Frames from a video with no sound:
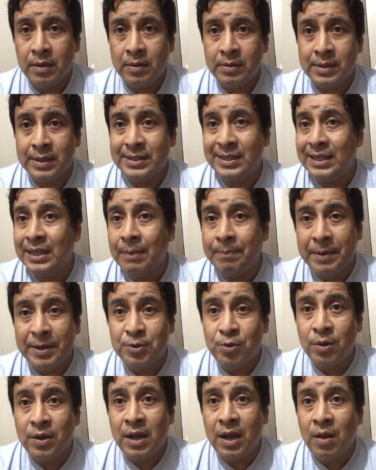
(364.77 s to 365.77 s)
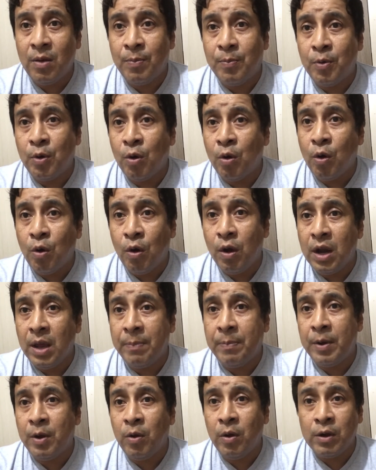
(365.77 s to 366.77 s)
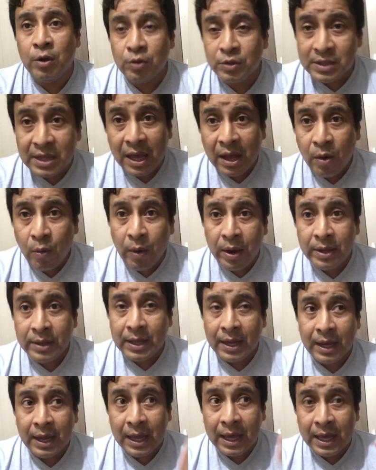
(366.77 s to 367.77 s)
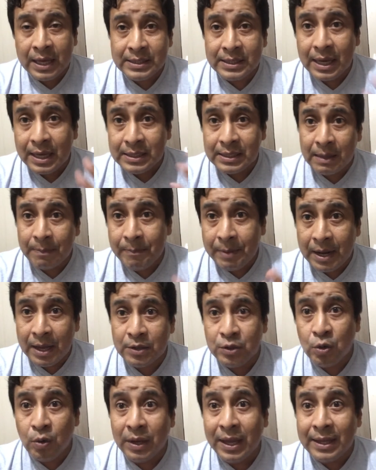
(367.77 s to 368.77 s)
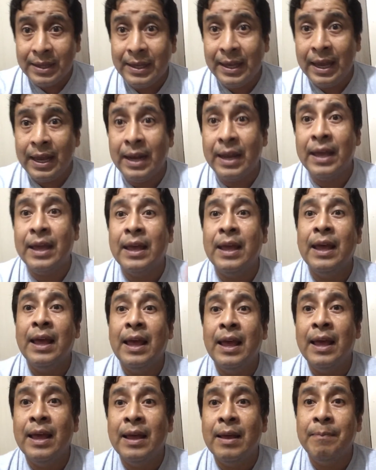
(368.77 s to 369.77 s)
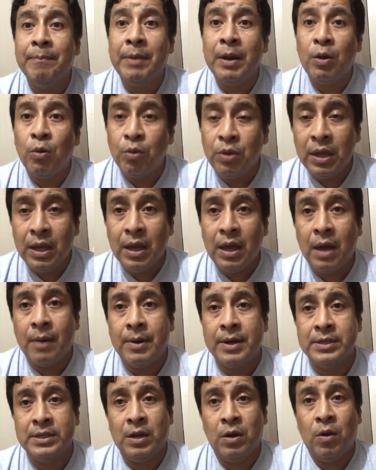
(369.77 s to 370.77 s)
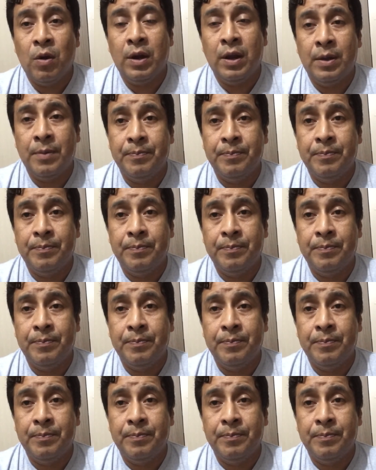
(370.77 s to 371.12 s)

Se siente presionado por los goles, pero él no se da cuenta que esa desesperación que tiene perjudica a Barcelona.